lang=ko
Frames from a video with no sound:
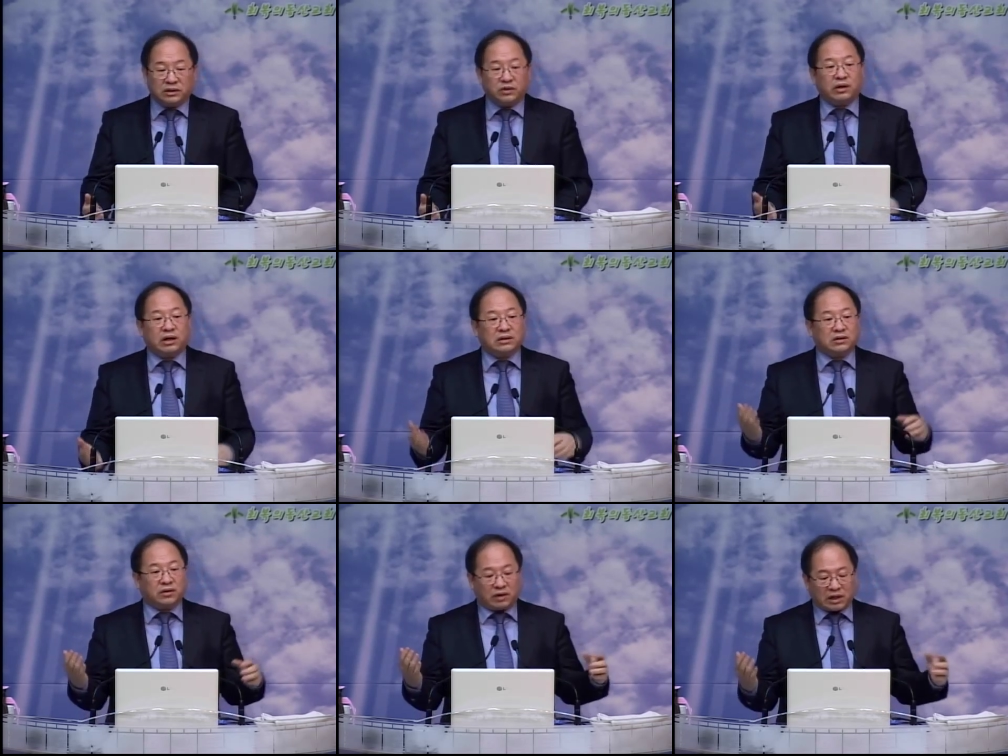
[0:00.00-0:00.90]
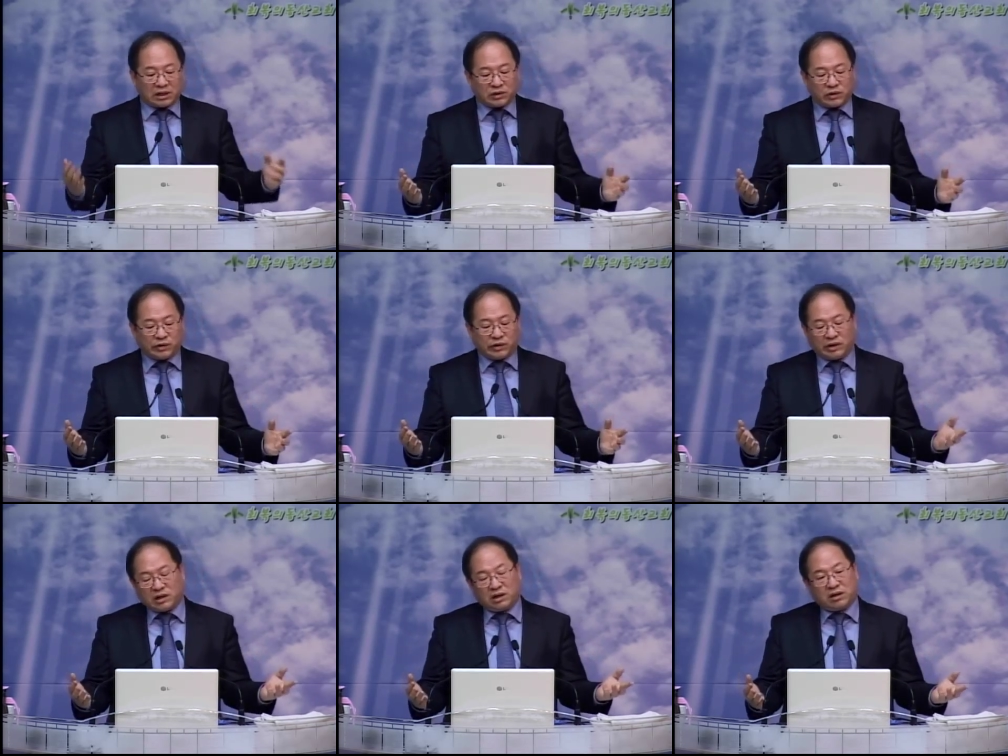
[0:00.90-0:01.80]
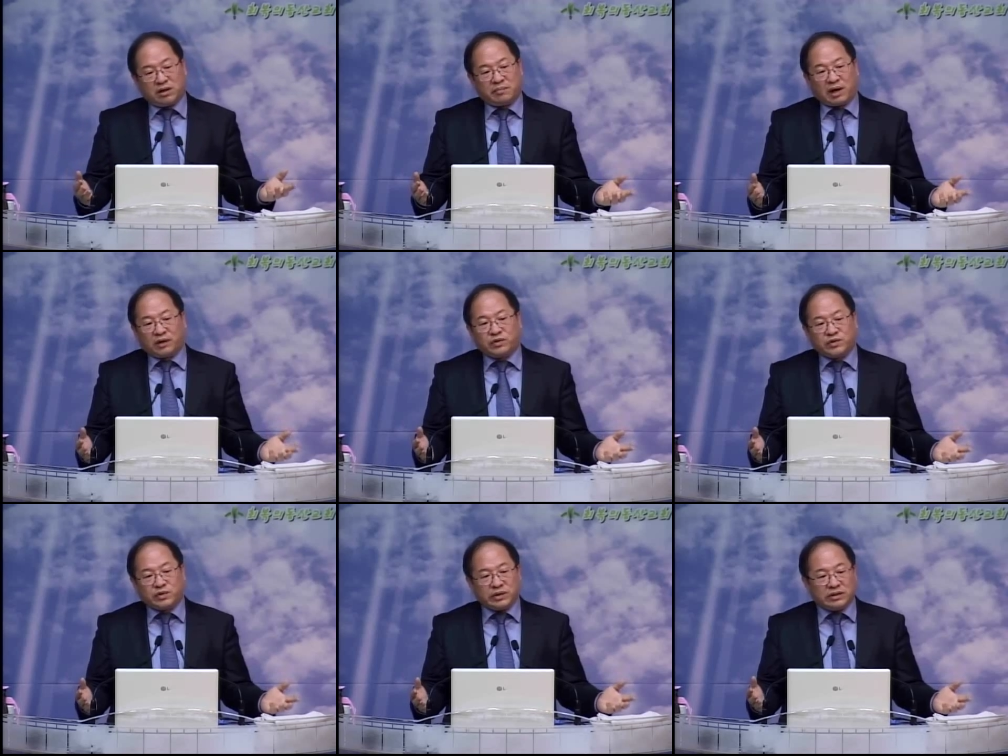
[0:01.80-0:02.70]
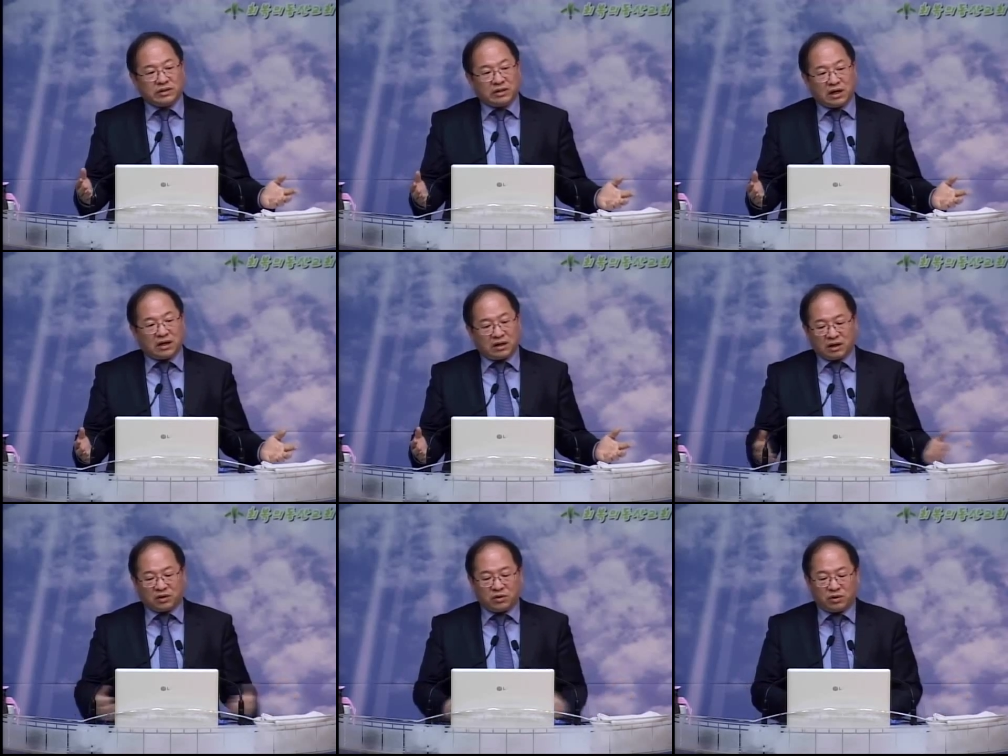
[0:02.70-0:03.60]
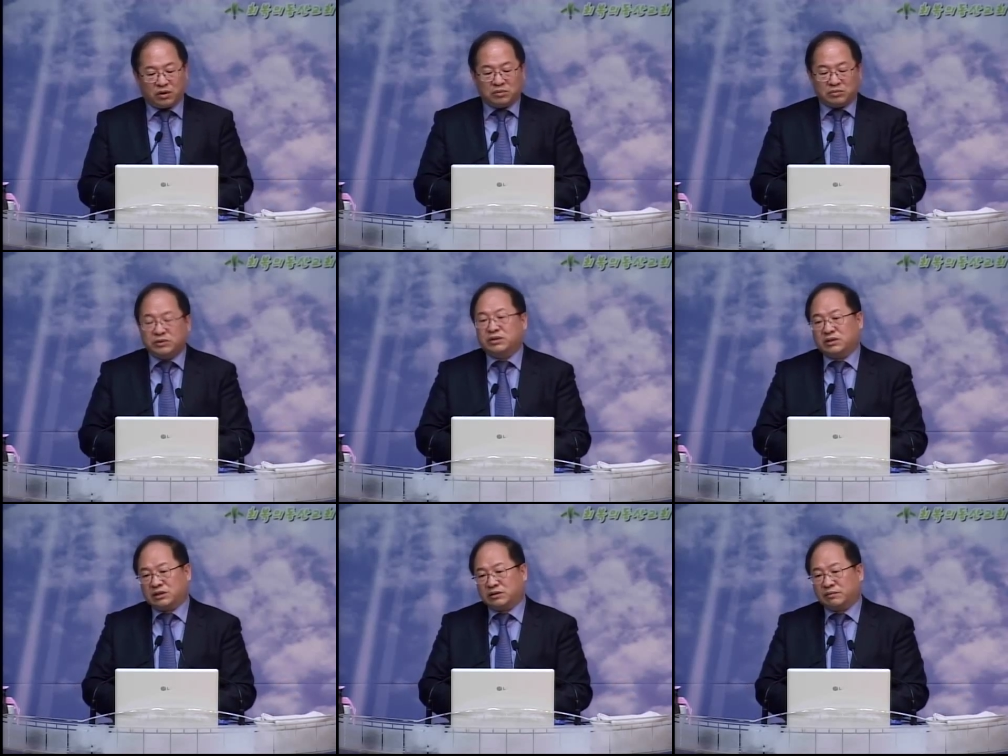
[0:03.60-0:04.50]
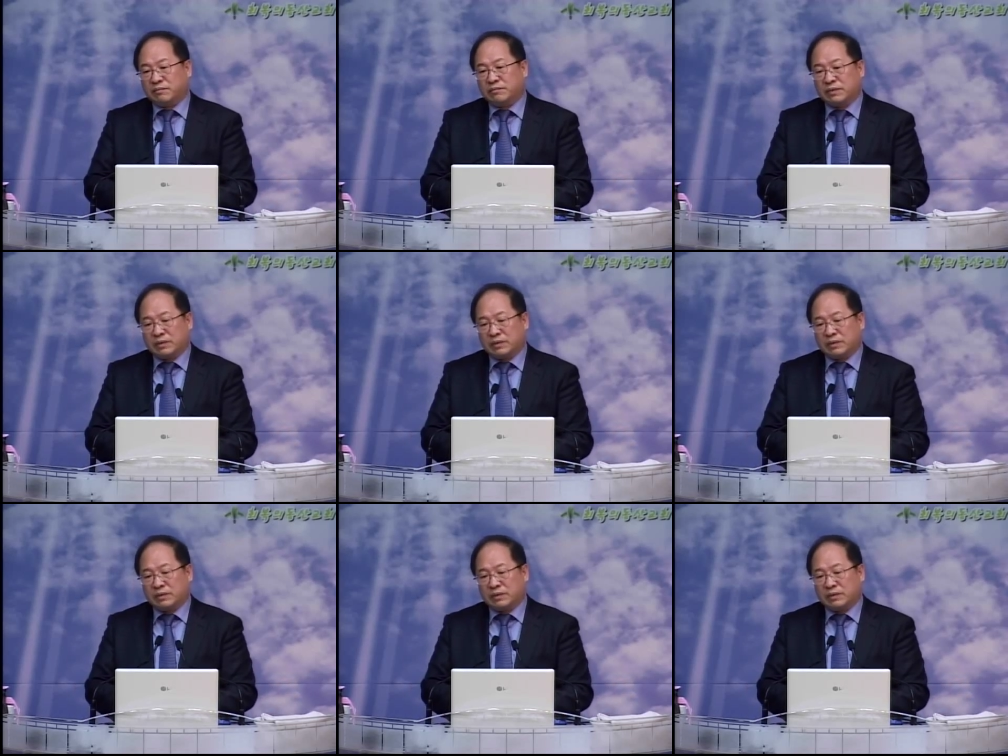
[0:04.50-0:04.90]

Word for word: 이와 같은 것까지도 너희가 받을 수 있느냐라고 묻는다는